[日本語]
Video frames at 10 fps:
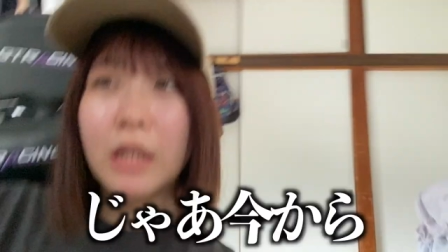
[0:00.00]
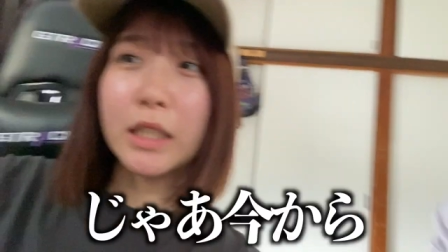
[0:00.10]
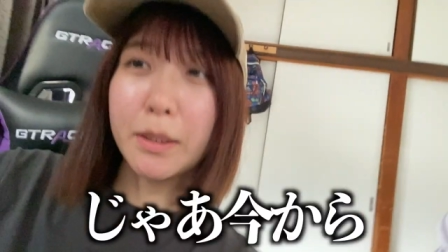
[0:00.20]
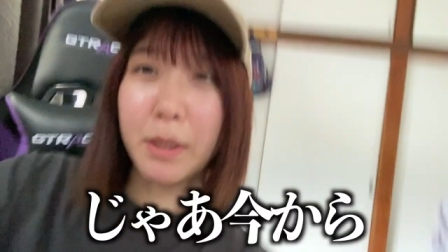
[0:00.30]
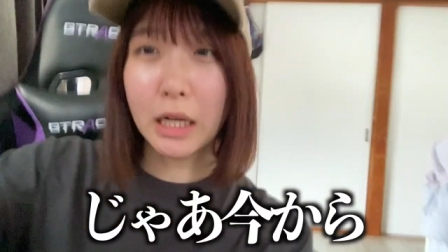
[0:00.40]

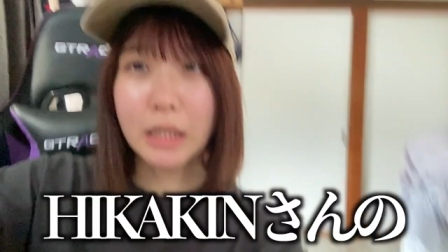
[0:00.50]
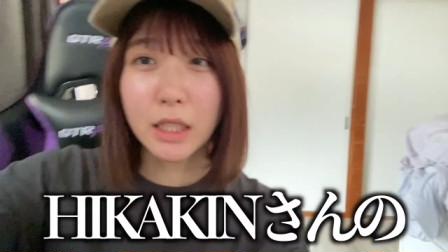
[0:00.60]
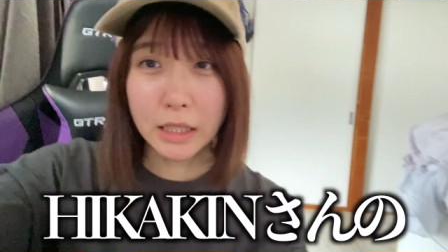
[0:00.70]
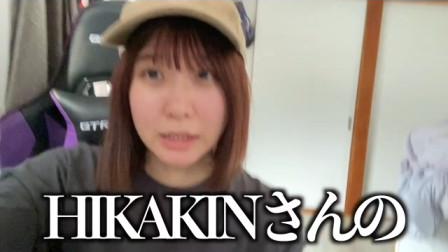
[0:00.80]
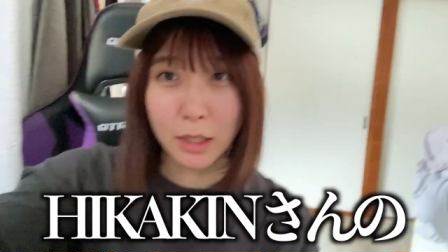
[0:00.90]
じゃあ今から
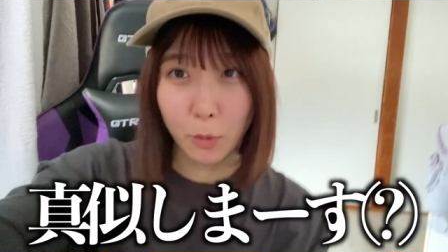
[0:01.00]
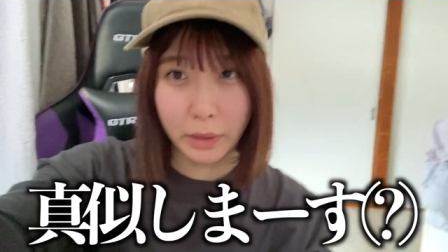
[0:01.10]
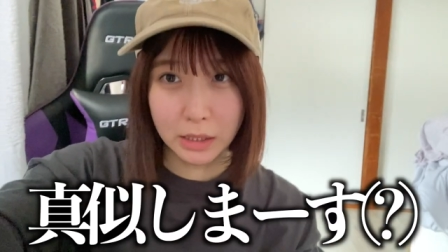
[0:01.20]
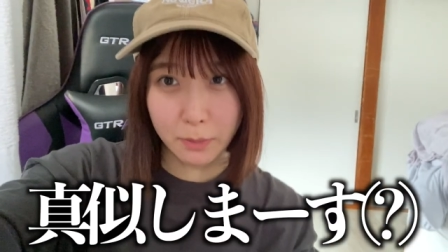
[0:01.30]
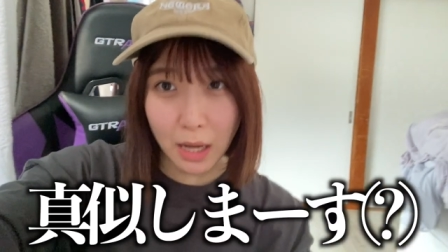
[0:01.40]
ヒカキンさんの真
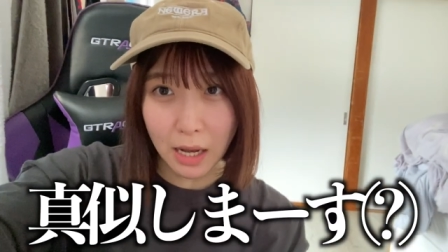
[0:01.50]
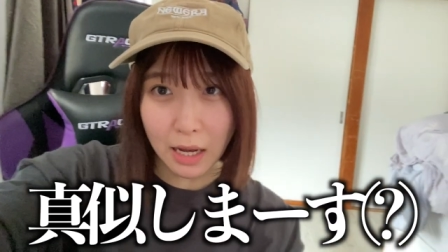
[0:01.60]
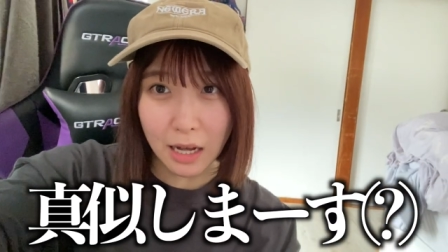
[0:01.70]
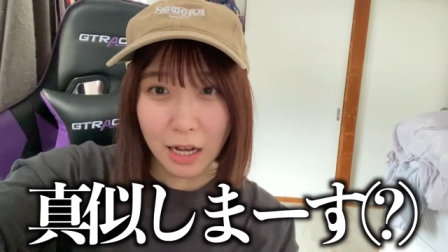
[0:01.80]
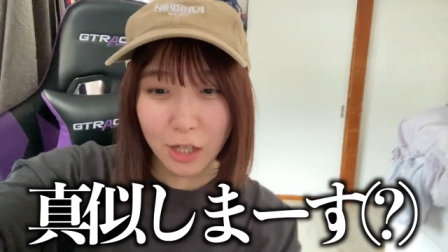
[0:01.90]
似し
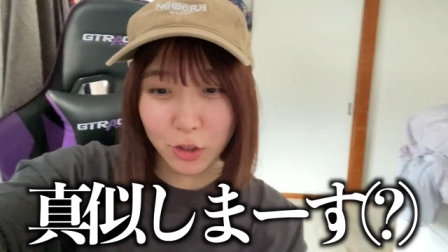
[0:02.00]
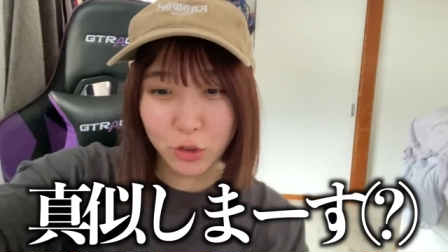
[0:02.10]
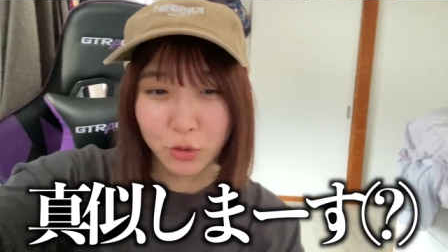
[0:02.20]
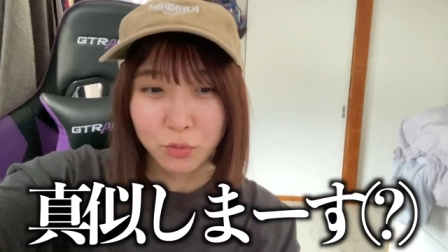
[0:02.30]
まーす。